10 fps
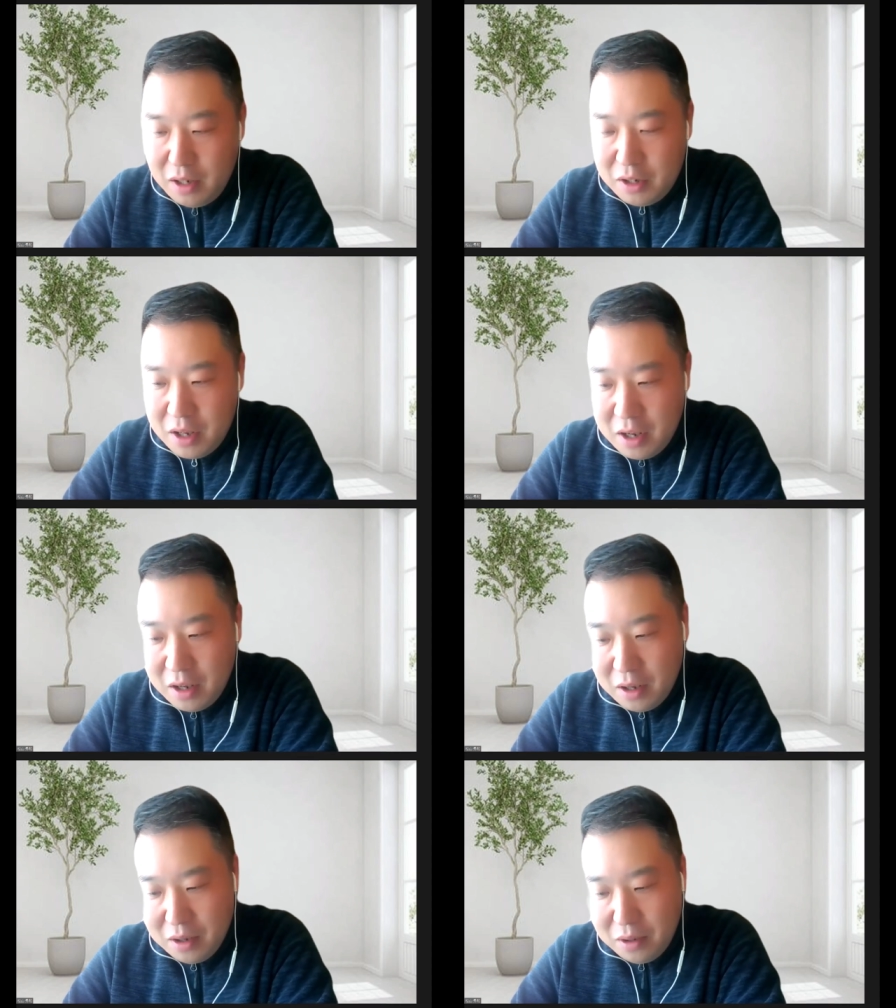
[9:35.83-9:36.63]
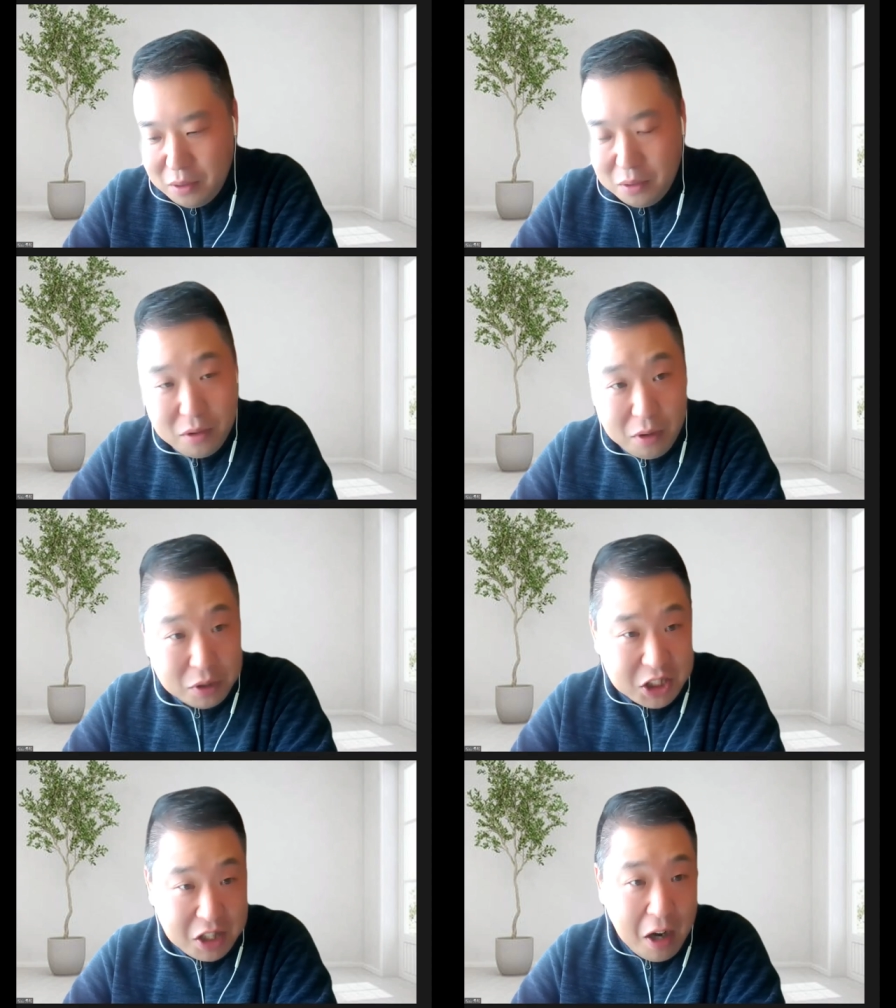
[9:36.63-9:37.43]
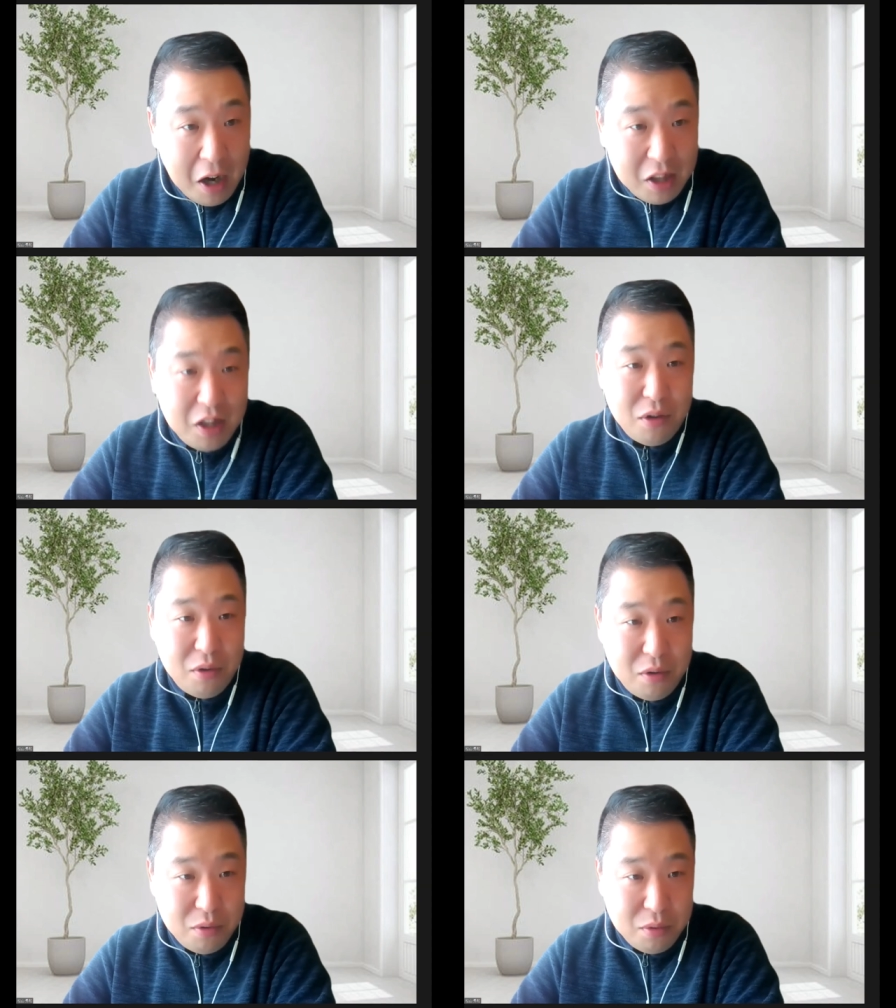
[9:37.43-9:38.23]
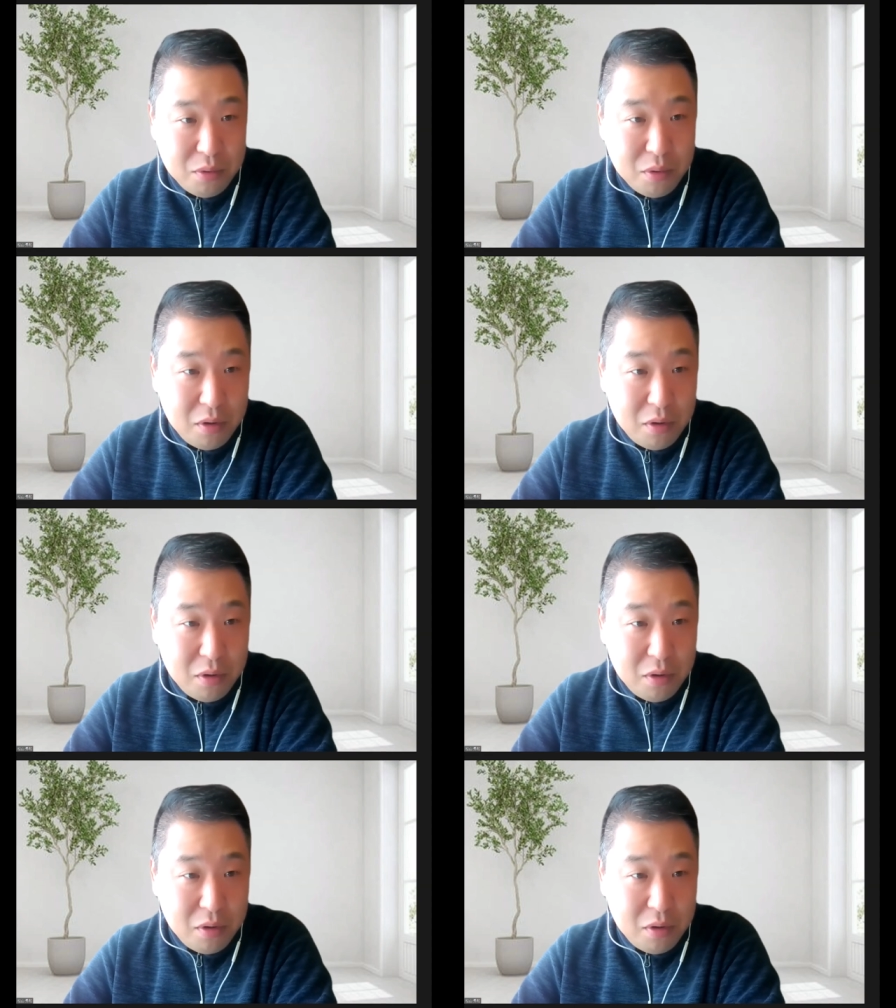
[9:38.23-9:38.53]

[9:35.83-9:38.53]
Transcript: でなんか実家帰ってくる